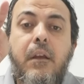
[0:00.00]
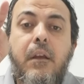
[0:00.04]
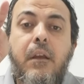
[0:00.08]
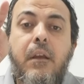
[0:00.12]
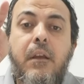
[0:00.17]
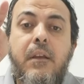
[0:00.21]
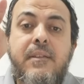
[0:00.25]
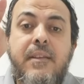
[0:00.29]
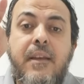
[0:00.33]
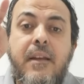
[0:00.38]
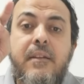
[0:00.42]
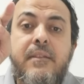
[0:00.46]

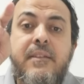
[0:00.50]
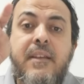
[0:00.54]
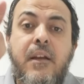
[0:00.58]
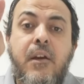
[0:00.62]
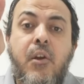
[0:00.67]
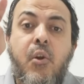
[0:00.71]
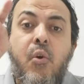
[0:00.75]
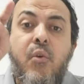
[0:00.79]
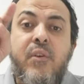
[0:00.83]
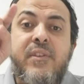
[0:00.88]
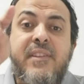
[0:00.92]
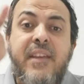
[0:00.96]
آه،
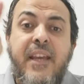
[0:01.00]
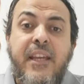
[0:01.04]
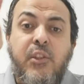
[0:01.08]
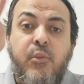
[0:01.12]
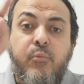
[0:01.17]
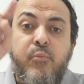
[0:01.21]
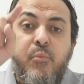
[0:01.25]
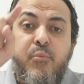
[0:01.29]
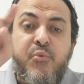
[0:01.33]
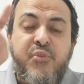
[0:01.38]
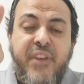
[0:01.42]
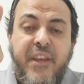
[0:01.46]
ذكره سعيد
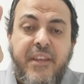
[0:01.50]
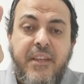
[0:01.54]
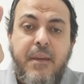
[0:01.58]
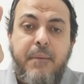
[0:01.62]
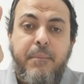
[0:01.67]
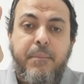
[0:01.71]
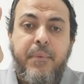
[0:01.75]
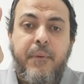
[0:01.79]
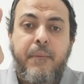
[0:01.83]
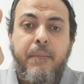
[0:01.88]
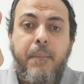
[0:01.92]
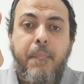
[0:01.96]
بن المسيب
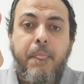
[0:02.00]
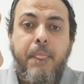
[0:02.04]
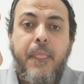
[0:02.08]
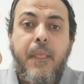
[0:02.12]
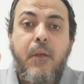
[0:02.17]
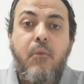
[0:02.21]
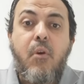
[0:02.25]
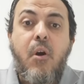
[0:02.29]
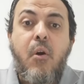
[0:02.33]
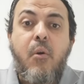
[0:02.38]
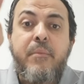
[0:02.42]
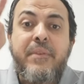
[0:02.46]

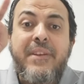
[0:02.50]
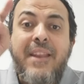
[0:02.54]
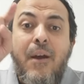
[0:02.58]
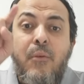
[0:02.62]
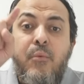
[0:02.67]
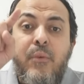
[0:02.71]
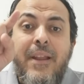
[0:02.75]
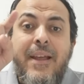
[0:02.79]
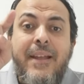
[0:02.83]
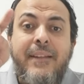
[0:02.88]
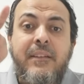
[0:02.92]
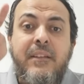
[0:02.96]
وهو من
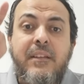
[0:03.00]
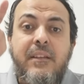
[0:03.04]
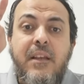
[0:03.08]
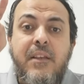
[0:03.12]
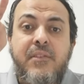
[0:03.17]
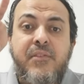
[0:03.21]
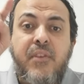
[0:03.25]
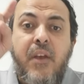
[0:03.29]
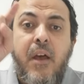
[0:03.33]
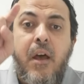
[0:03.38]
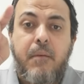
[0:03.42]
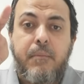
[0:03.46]
اولاد
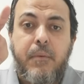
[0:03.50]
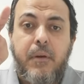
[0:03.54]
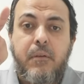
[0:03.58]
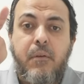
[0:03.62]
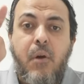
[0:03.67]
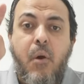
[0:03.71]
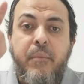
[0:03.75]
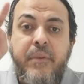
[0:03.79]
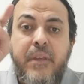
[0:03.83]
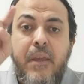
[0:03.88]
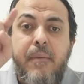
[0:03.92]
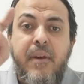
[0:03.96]
الصحابه
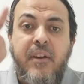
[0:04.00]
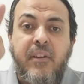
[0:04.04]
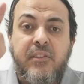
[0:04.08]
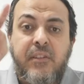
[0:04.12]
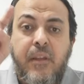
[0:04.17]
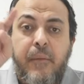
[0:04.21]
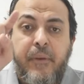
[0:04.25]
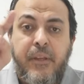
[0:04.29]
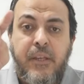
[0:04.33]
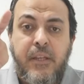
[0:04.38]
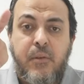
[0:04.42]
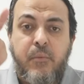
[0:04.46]
وهو من كبار
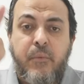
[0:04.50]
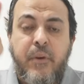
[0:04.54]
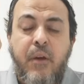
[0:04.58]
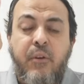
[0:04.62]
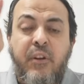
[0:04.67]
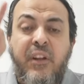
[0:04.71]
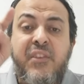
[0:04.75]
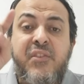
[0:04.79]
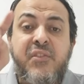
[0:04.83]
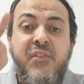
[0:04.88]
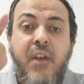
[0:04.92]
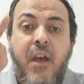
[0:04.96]
التابعين ومن
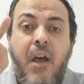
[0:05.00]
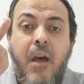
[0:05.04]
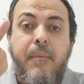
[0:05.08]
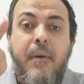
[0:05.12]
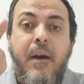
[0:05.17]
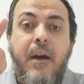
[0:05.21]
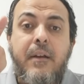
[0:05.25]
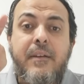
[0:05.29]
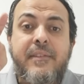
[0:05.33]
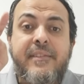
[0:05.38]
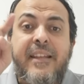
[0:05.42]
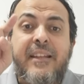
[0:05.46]
اولاد
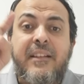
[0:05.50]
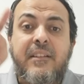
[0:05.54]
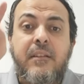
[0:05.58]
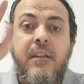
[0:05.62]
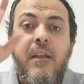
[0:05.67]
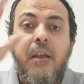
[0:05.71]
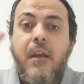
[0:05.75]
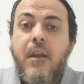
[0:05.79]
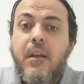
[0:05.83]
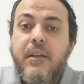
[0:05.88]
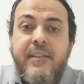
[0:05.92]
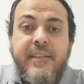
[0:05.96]
الصحابه لذلك
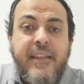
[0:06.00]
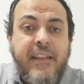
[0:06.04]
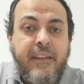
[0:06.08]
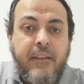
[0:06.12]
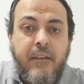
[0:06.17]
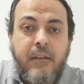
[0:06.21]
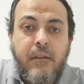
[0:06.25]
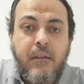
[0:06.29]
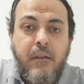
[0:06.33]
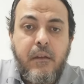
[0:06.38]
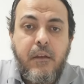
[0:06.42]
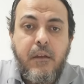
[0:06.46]

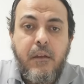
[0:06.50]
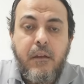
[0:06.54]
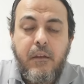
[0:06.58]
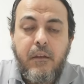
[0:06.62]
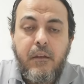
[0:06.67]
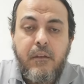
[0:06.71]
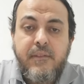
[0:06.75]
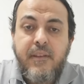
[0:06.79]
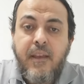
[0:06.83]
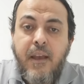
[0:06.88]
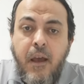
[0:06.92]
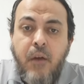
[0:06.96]
لذلك
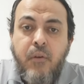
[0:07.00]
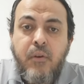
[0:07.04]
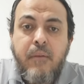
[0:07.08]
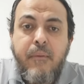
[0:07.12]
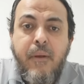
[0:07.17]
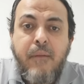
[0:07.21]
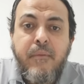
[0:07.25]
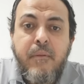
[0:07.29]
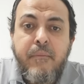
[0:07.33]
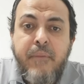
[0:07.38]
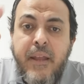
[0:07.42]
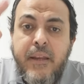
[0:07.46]
صححه
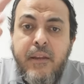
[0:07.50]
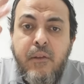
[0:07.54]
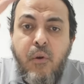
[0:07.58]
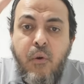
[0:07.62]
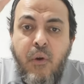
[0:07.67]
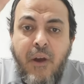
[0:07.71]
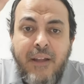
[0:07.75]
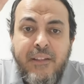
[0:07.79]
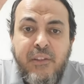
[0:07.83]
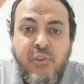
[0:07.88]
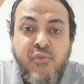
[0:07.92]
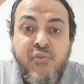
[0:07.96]
الامام الباني
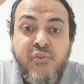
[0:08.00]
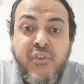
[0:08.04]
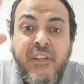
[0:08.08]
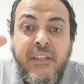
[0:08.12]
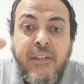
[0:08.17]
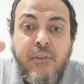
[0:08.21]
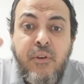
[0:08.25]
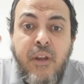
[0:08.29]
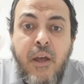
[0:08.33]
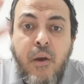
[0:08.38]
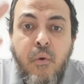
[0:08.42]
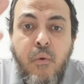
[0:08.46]
وهو حديث صحيح
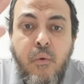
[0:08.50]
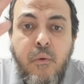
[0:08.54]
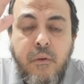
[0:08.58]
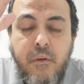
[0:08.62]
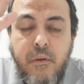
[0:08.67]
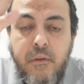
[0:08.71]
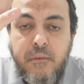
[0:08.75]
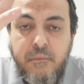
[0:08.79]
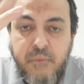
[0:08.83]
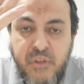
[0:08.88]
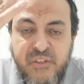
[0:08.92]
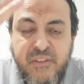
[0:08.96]
له
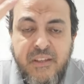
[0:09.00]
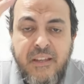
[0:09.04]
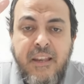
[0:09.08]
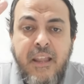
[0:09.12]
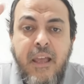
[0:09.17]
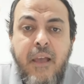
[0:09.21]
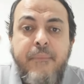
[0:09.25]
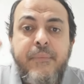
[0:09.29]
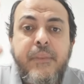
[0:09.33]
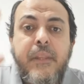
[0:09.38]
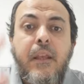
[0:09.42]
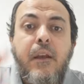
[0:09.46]
باذن
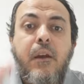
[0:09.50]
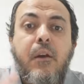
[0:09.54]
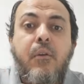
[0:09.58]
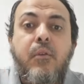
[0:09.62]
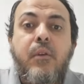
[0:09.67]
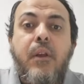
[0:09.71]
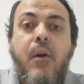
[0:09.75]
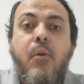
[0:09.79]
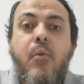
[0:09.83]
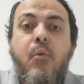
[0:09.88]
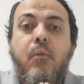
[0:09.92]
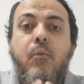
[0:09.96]
الله
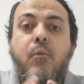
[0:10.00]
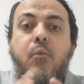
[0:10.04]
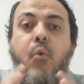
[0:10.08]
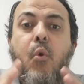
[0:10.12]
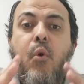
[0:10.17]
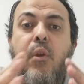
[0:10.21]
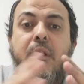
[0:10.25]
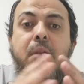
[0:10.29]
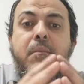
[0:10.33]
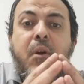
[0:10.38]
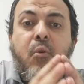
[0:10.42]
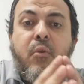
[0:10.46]
وله
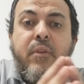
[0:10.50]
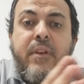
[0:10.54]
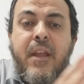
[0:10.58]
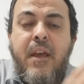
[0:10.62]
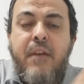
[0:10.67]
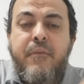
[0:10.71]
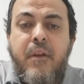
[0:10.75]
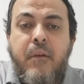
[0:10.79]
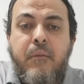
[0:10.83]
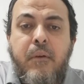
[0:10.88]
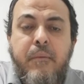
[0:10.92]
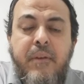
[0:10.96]
وكل ما قلناه
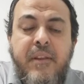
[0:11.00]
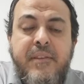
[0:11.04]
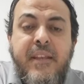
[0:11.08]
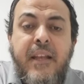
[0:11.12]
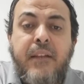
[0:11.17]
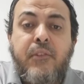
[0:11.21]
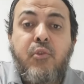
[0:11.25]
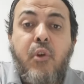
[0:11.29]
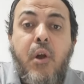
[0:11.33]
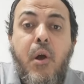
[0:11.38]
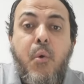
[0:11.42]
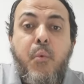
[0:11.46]
قبل
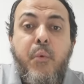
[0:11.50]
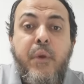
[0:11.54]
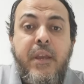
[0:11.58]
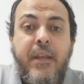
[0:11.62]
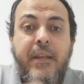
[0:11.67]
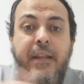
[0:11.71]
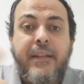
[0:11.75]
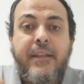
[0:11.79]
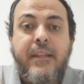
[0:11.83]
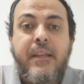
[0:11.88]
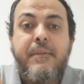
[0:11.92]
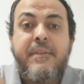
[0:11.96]
ذلك ده قوي
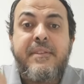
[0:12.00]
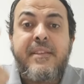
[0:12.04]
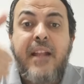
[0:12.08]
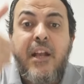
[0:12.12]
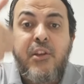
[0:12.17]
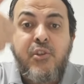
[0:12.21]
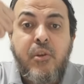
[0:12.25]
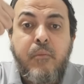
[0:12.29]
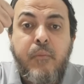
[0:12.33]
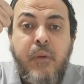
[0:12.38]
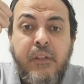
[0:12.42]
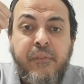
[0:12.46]
لان مثلا
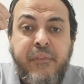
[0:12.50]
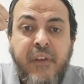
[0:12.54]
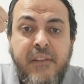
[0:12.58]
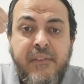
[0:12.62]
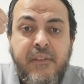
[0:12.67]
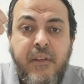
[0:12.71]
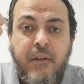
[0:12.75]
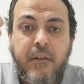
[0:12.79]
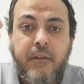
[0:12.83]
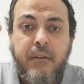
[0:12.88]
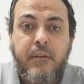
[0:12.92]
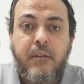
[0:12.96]
10 مرات فيها
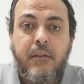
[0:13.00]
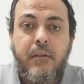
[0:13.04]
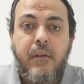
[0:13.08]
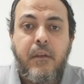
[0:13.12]
سر